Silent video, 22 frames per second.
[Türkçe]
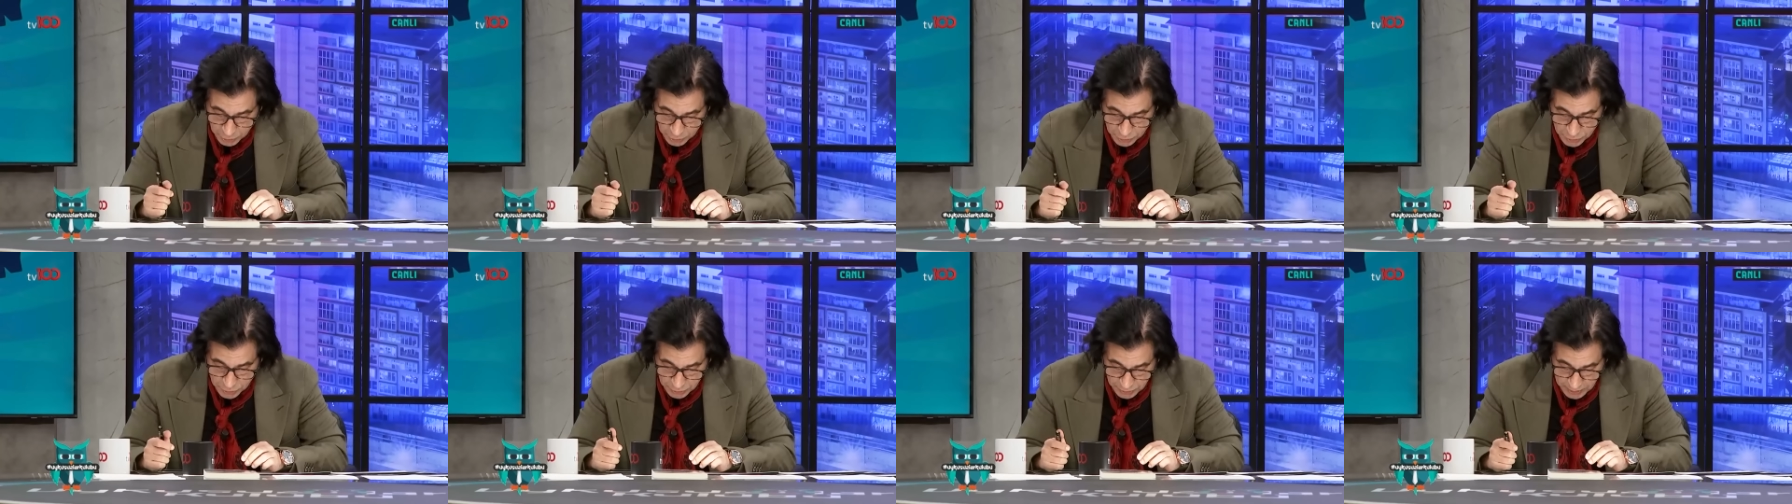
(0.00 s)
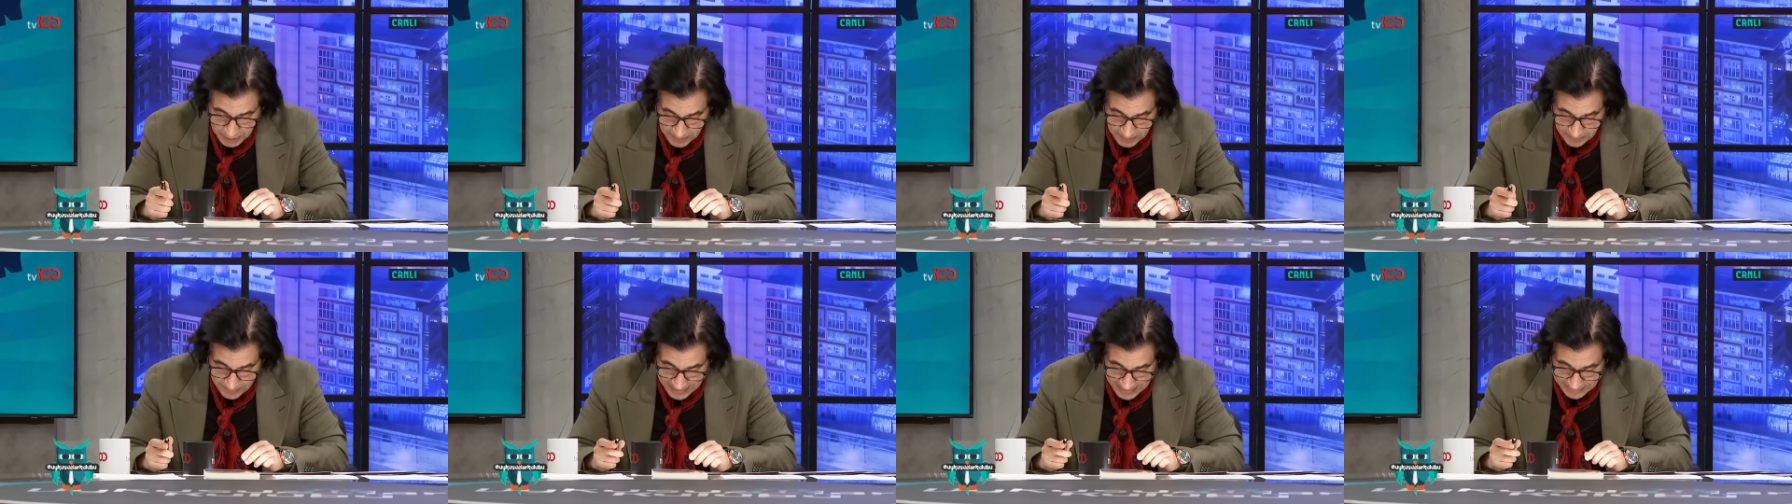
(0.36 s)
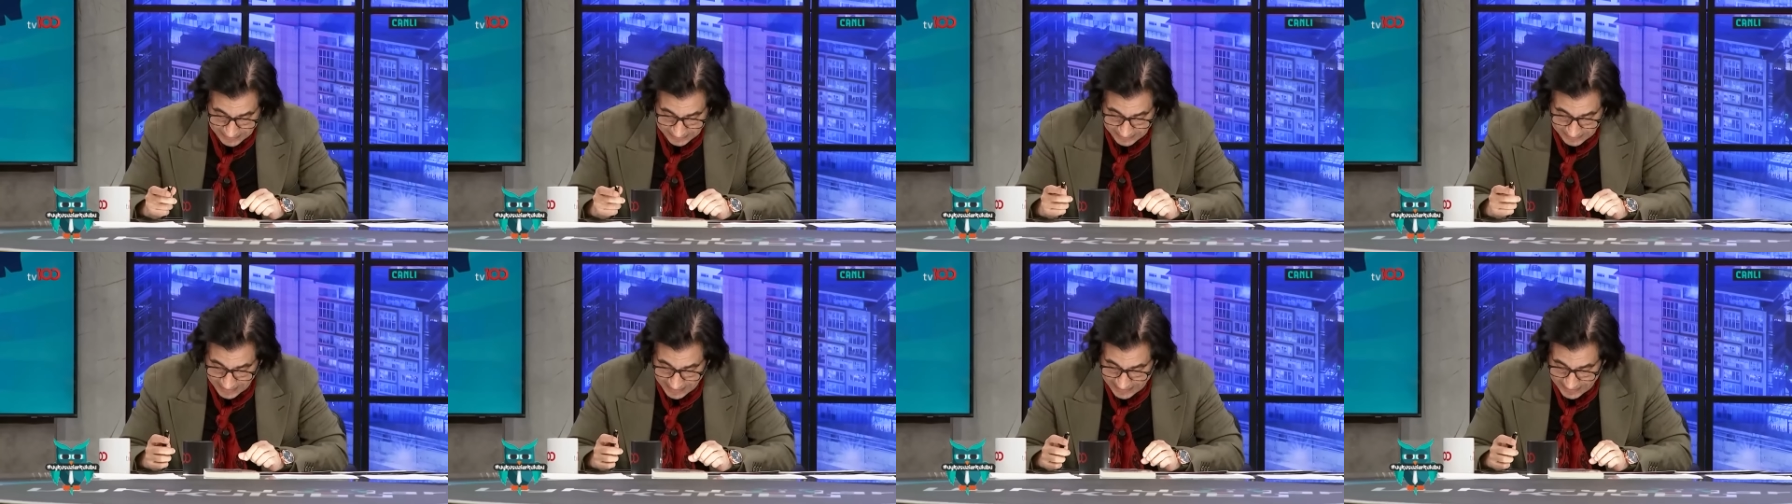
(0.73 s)
diyorsun ki
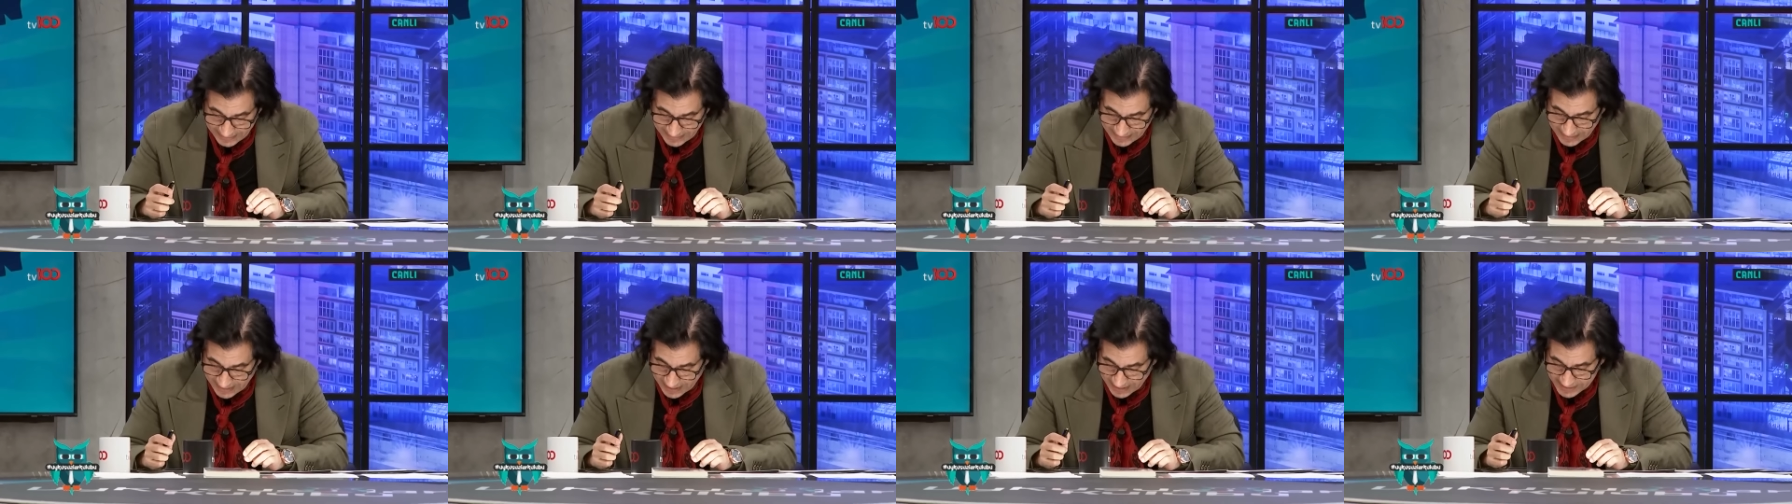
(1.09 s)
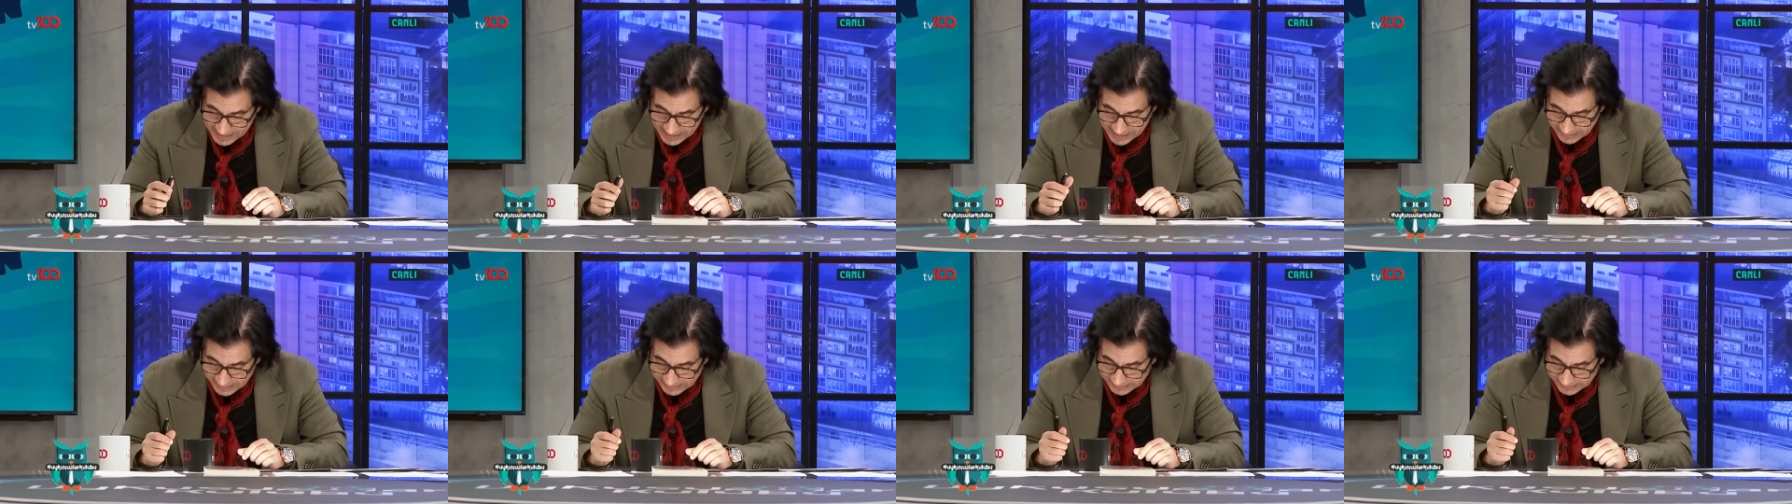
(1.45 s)
Mert kendi hikayesini